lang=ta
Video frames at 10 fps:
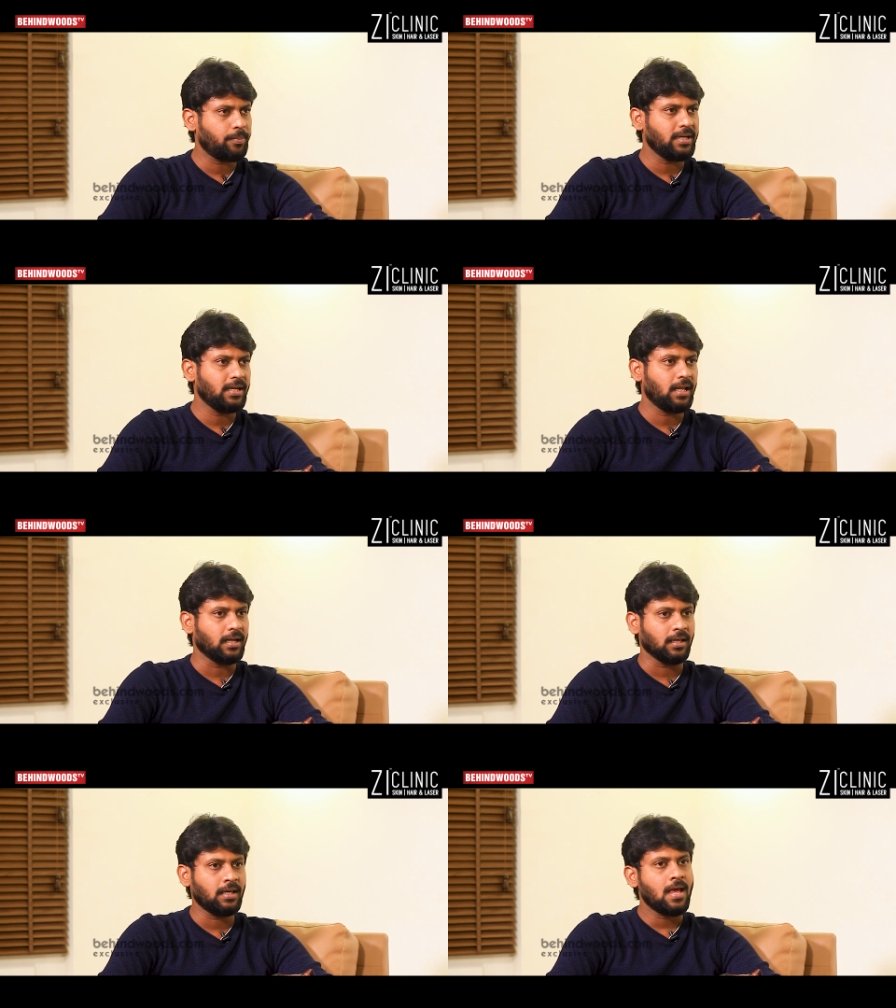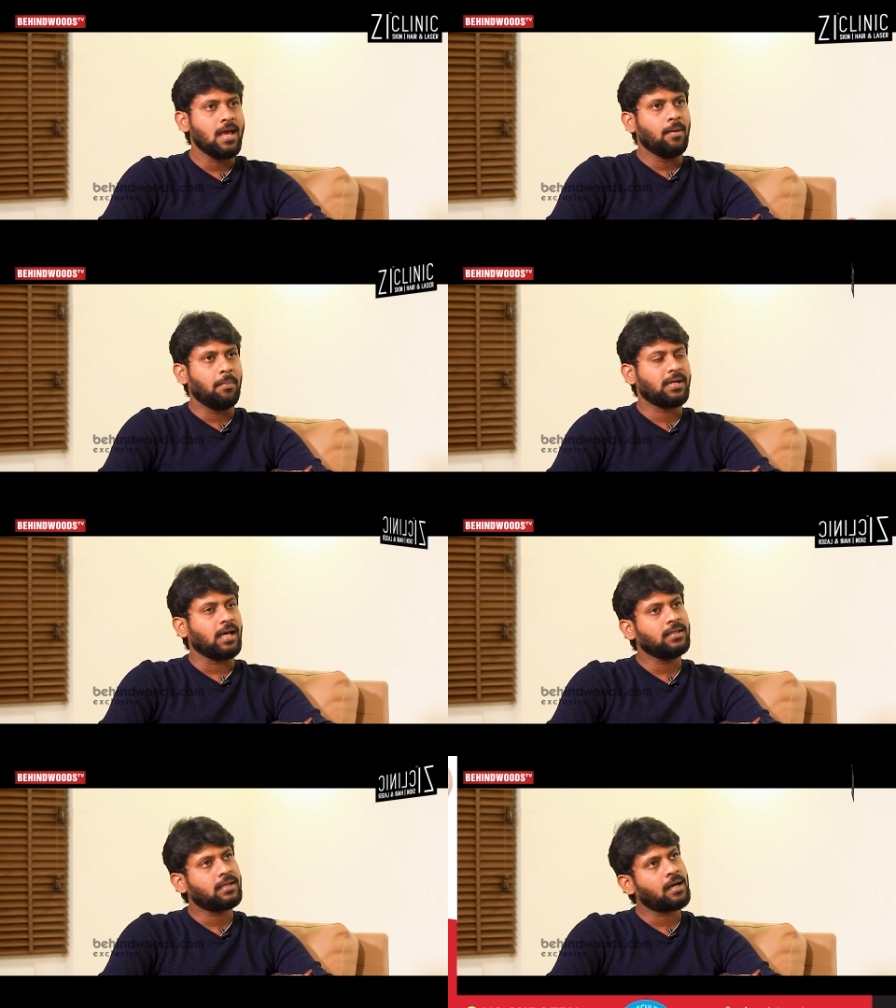ஒப்பீனியன்லாம் இருக்கு பட்
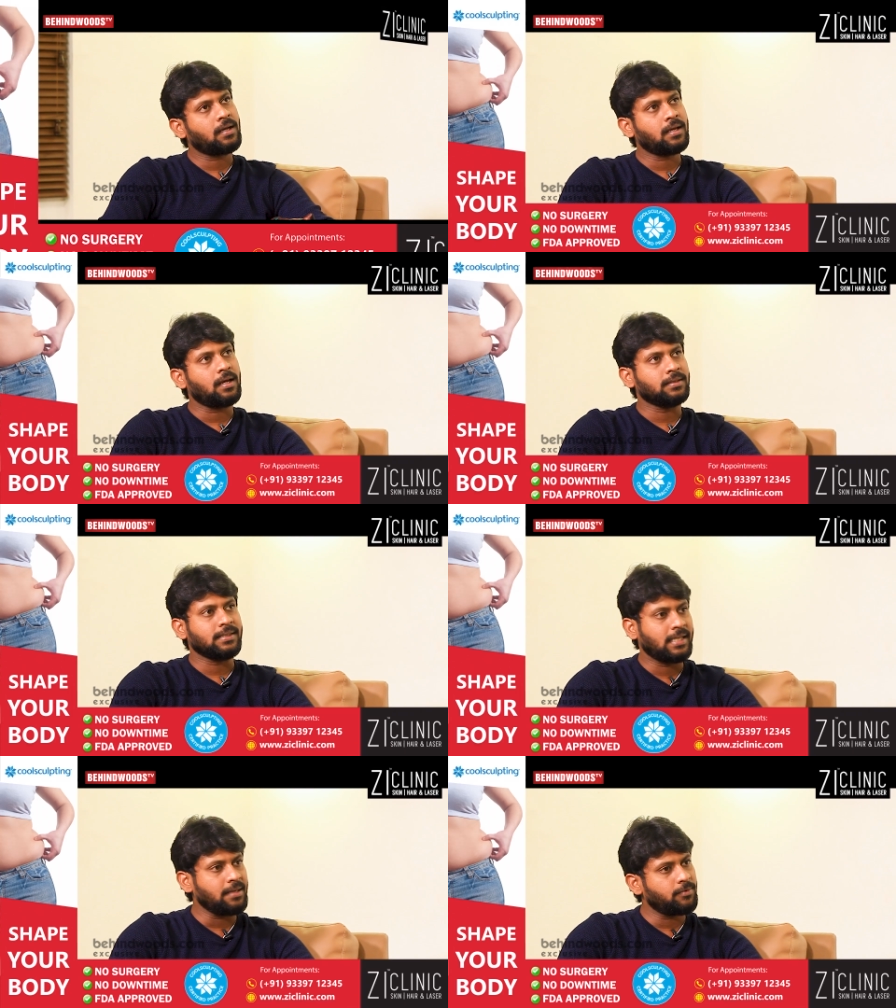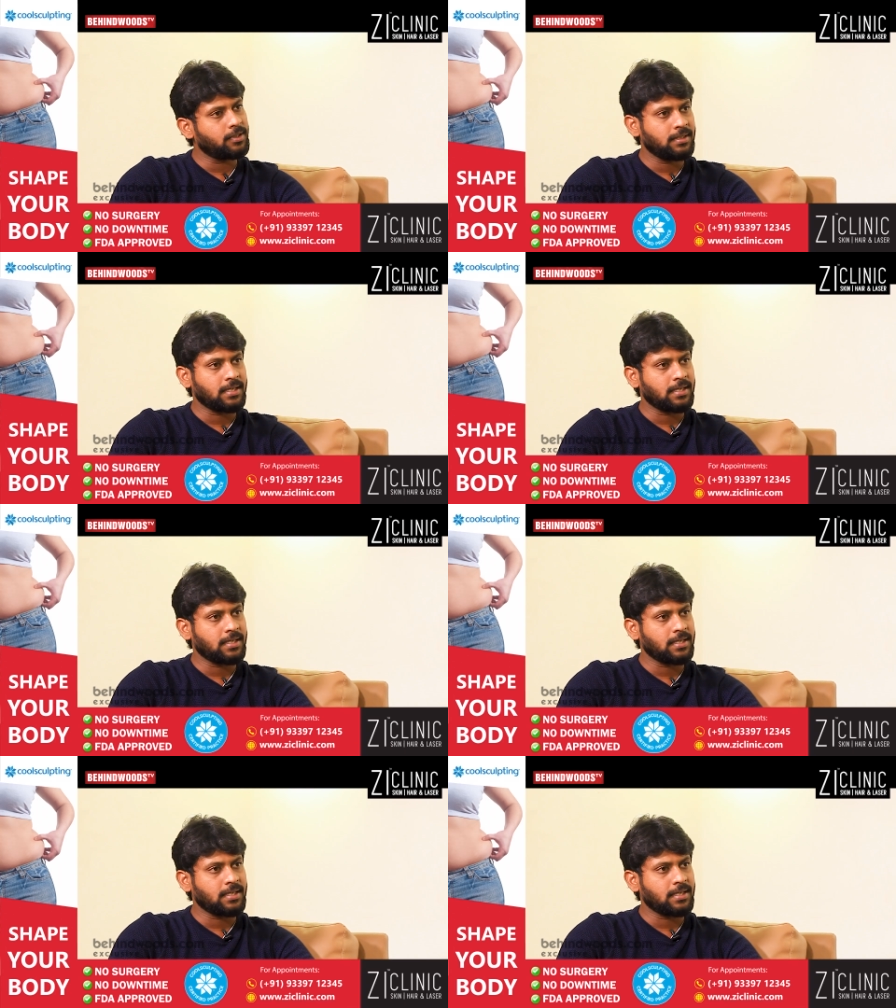அதுக்காக அந்த டீம் வந்து